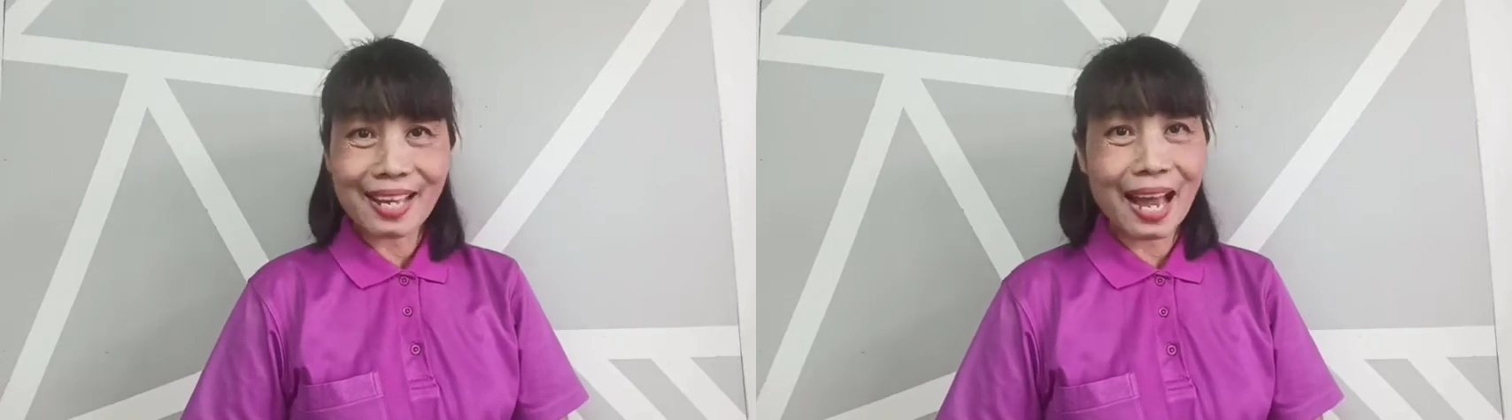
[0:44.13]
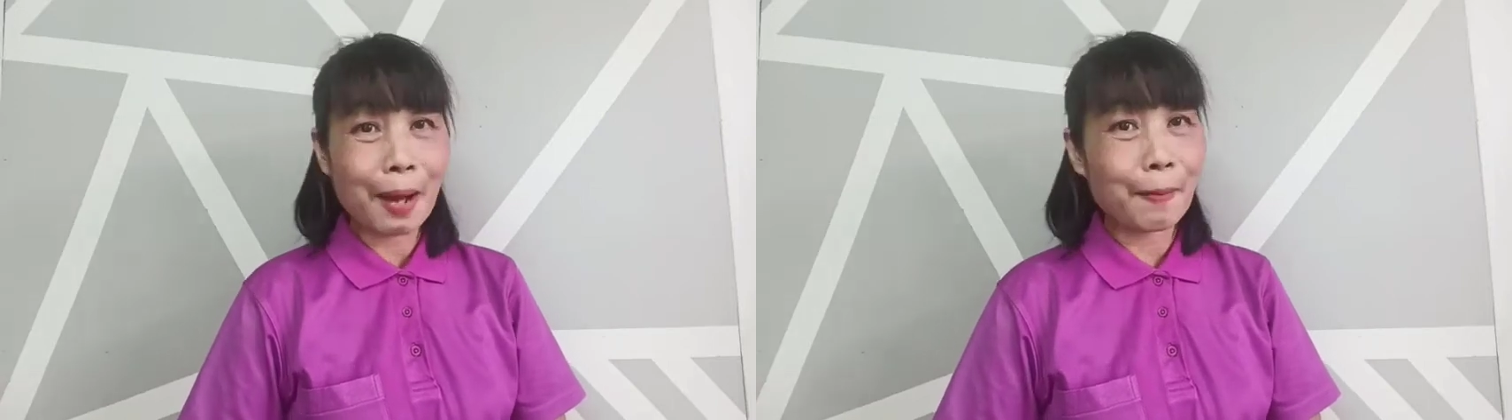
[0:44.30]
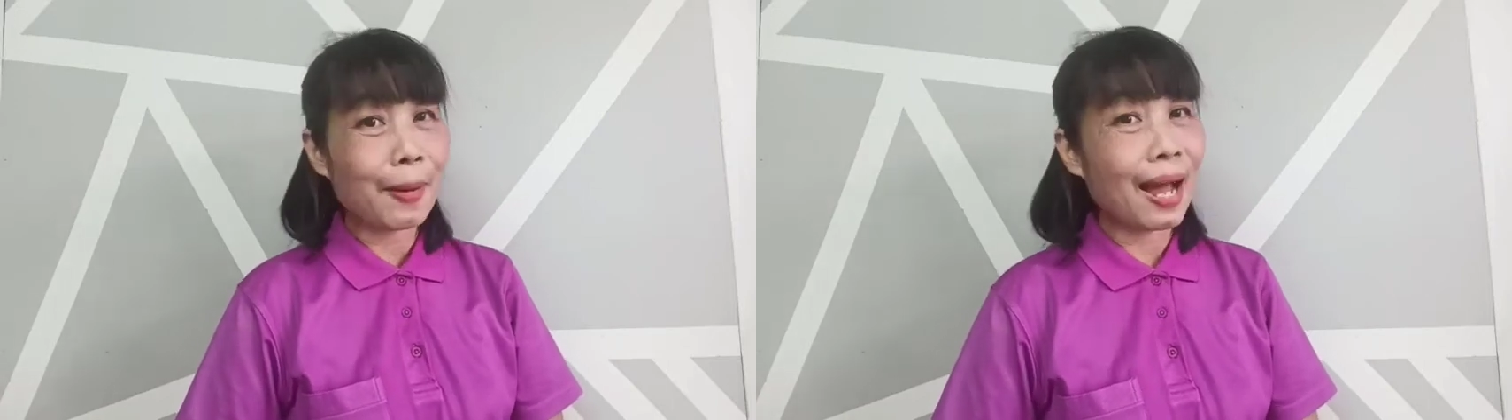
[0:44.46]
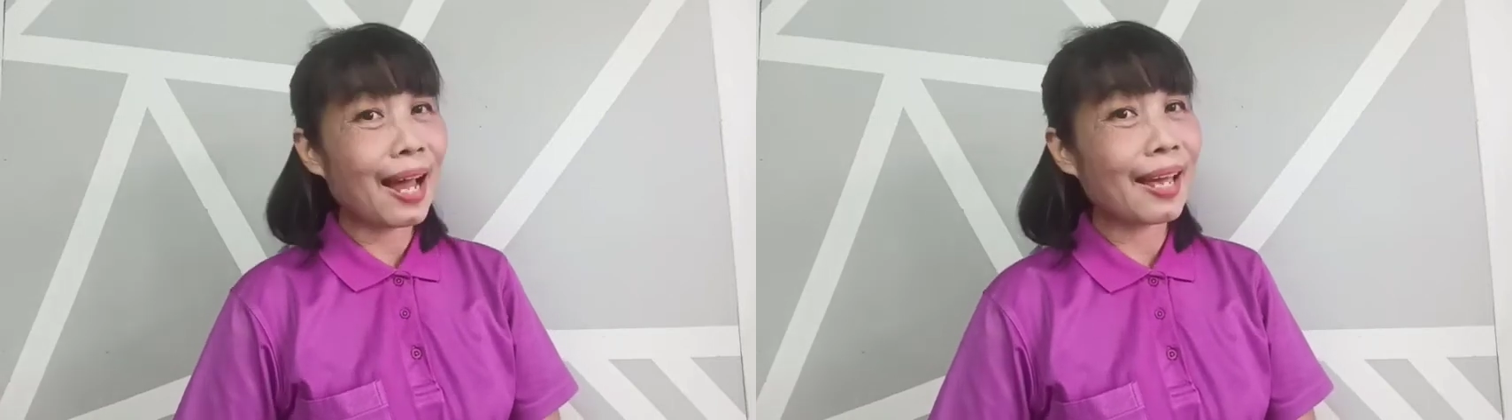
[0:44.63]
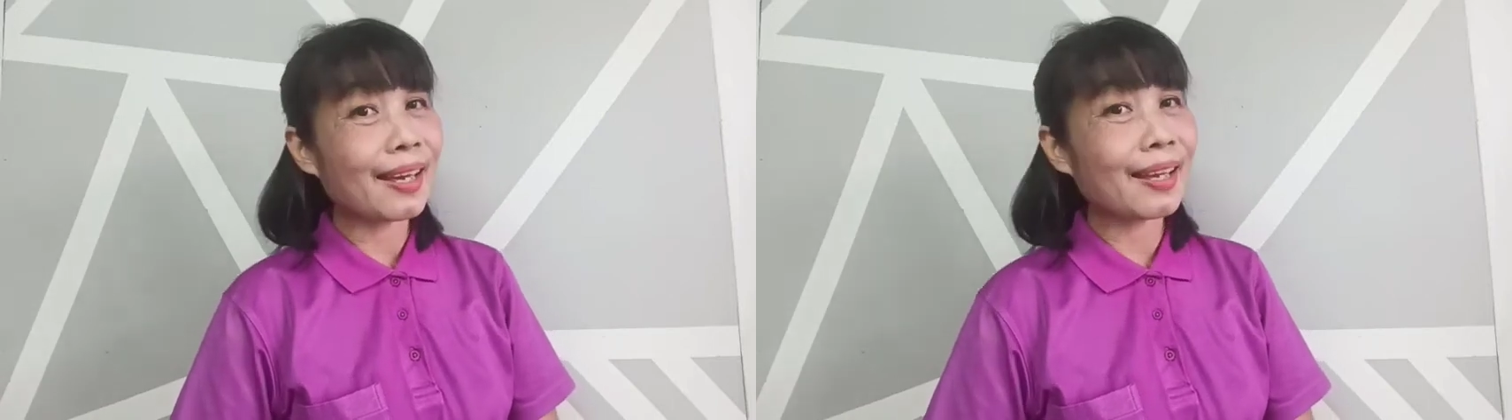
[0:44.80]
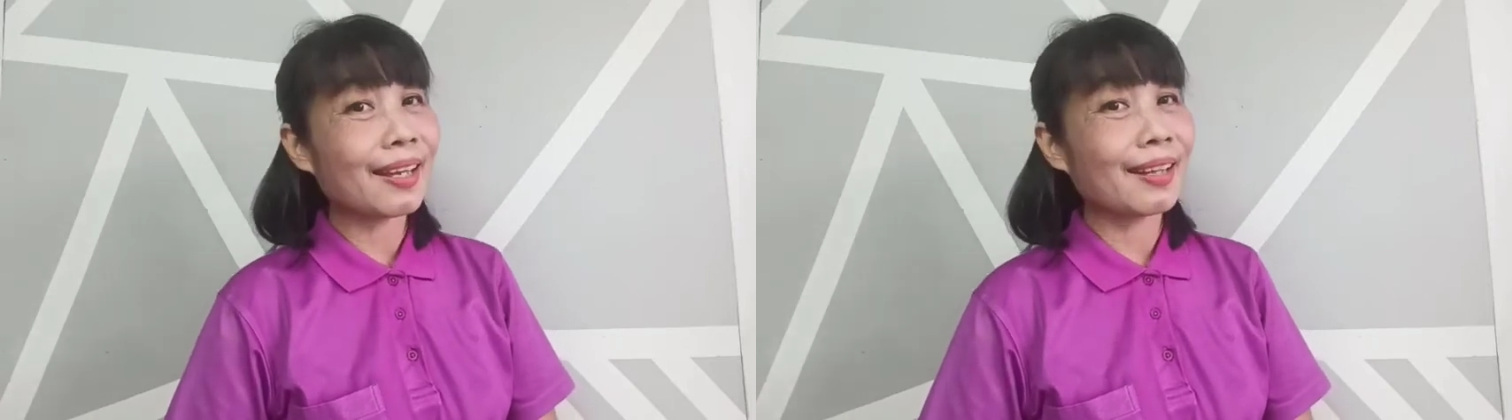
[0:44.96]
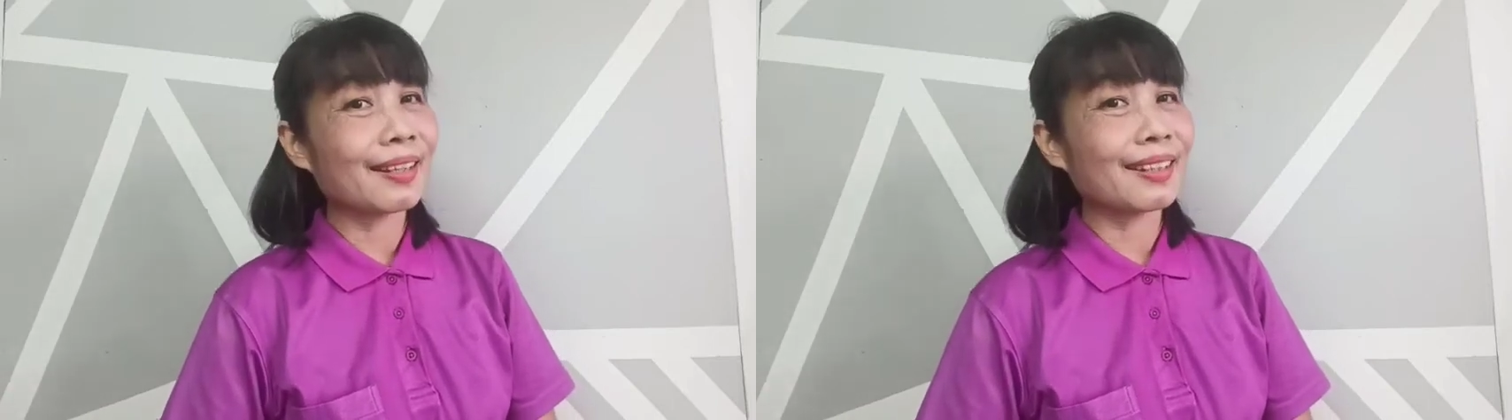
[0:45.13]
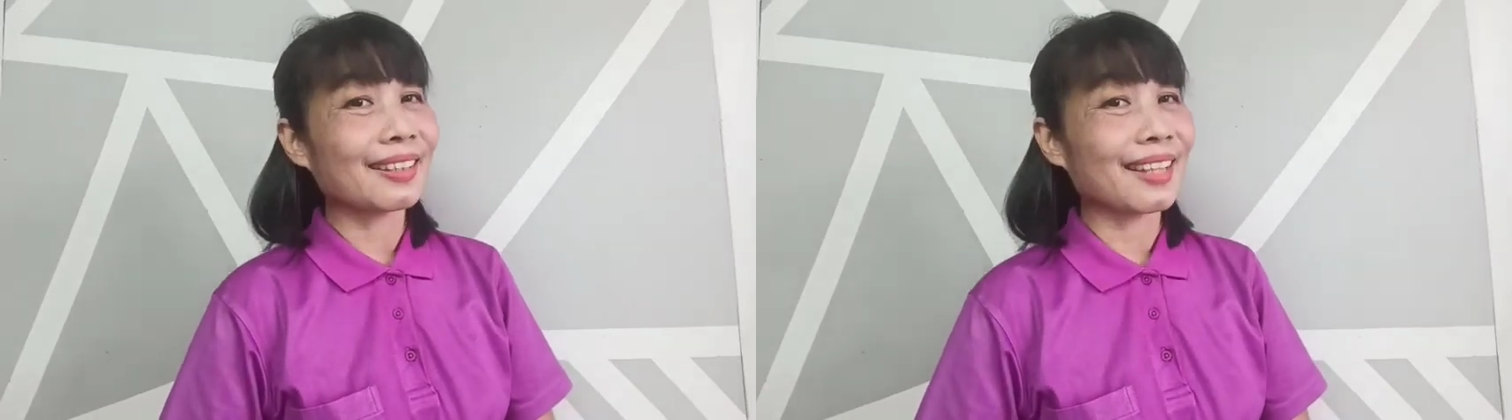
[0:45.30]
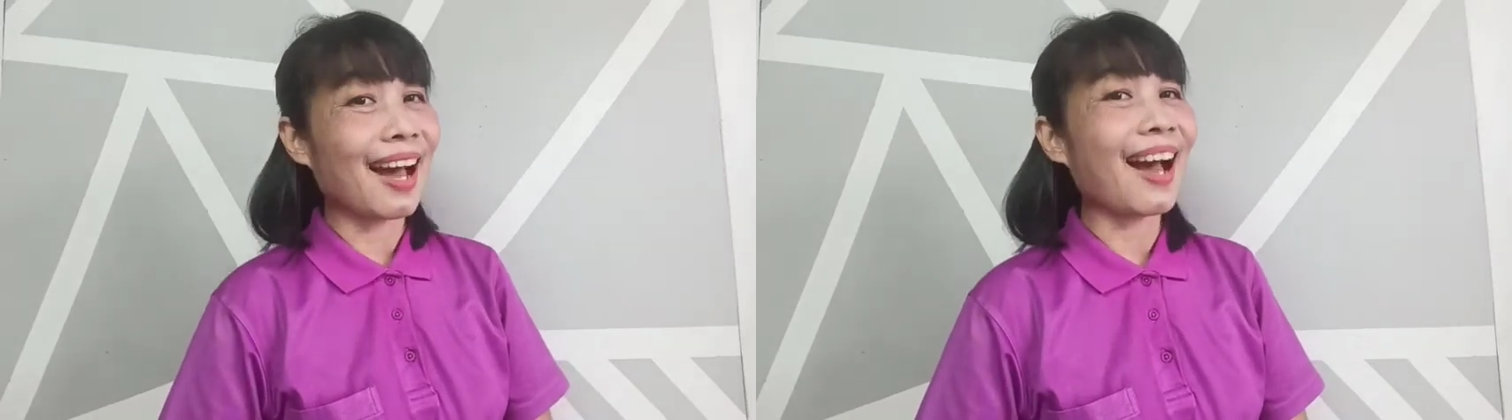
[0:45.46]
อยากไป
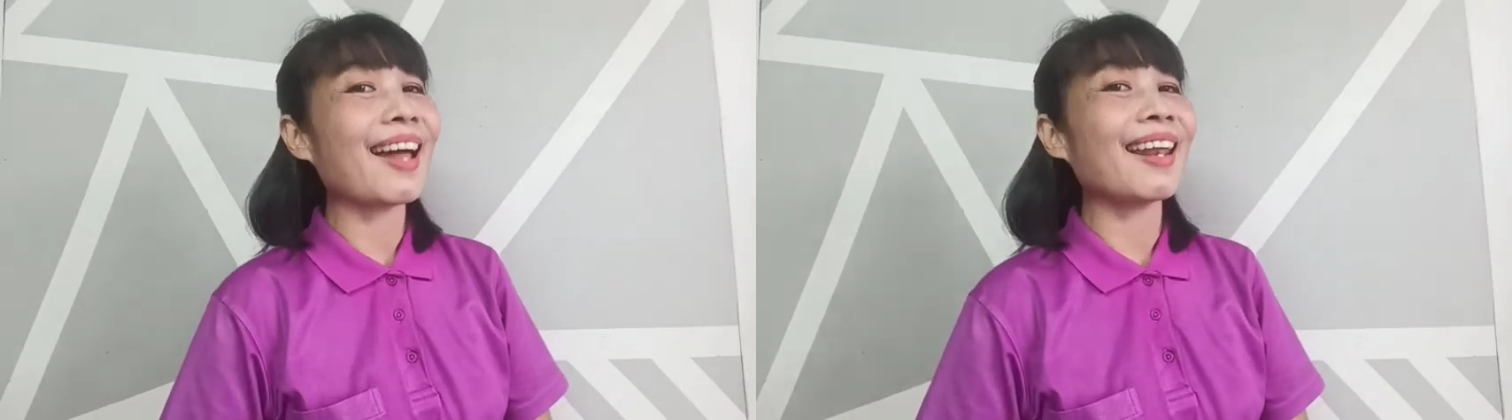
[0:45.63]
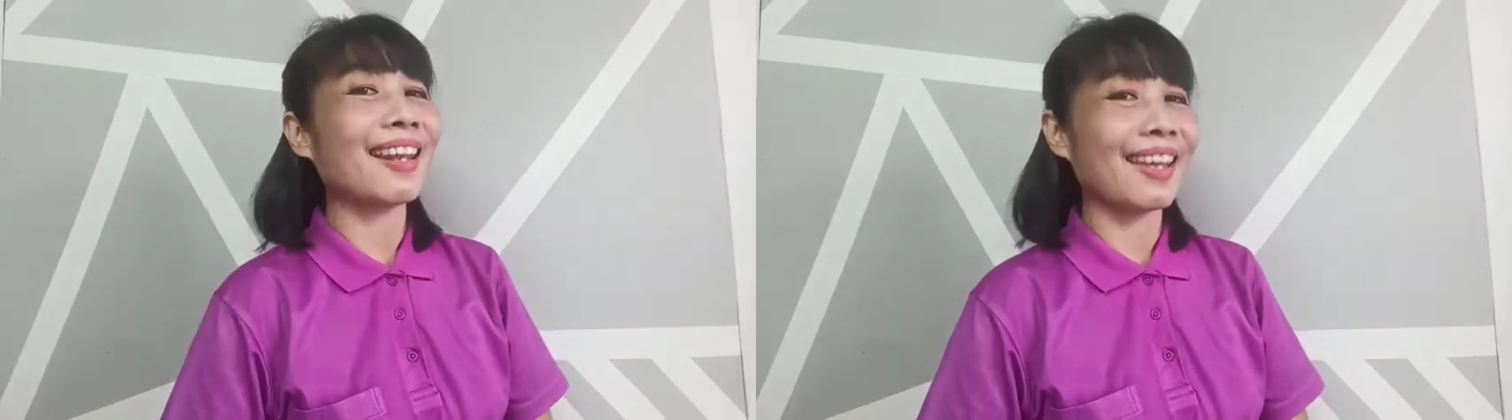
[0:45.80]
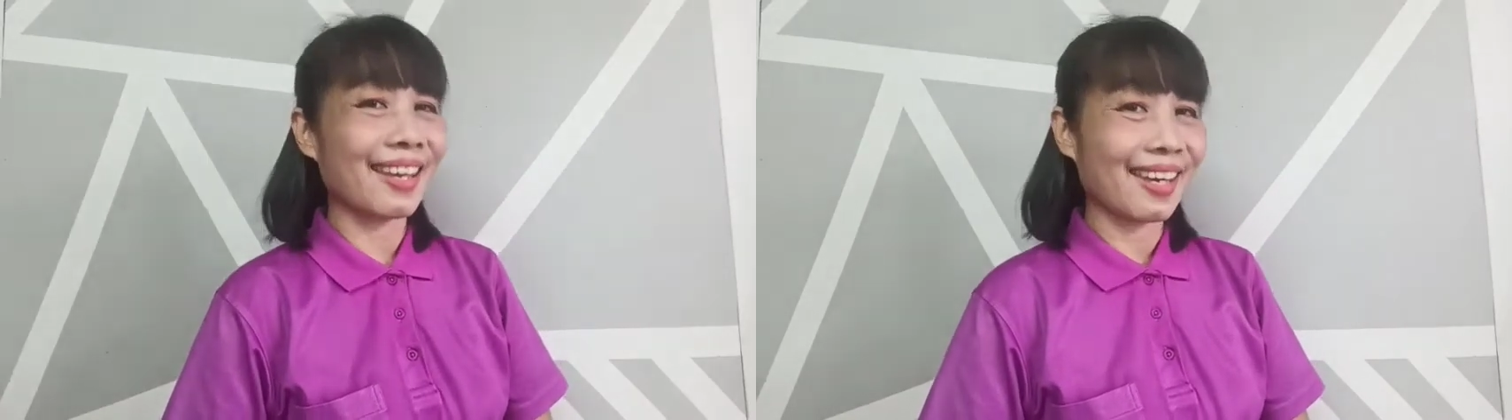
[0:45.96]
ทะเล